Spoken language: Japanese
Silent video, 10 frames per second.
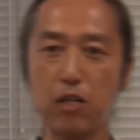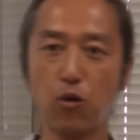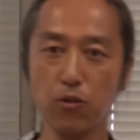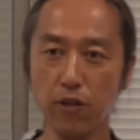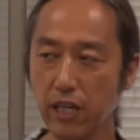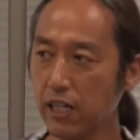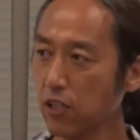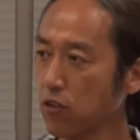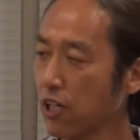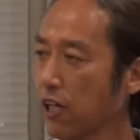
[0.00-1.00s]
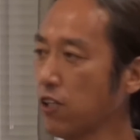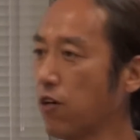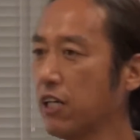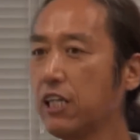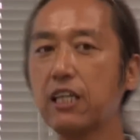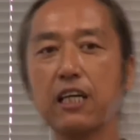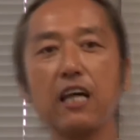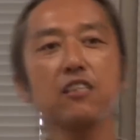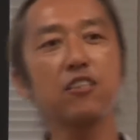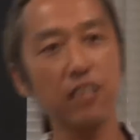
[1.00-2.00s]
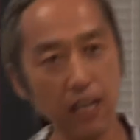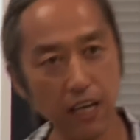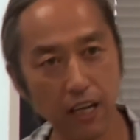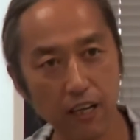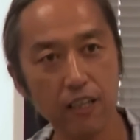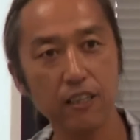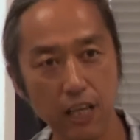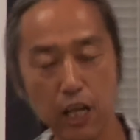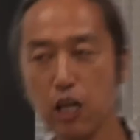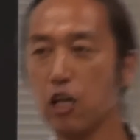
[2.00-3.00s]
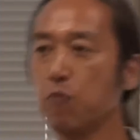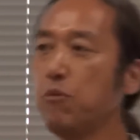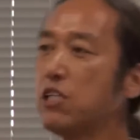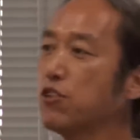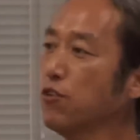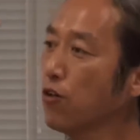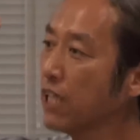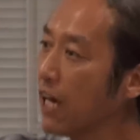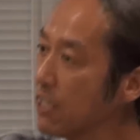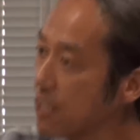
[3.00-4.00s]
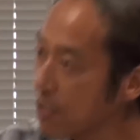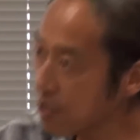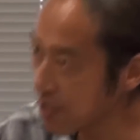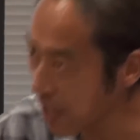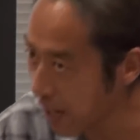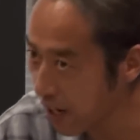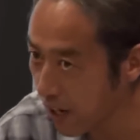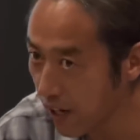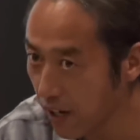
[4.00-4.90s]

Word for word: えばこの映画の中では一貫してね水の大切さ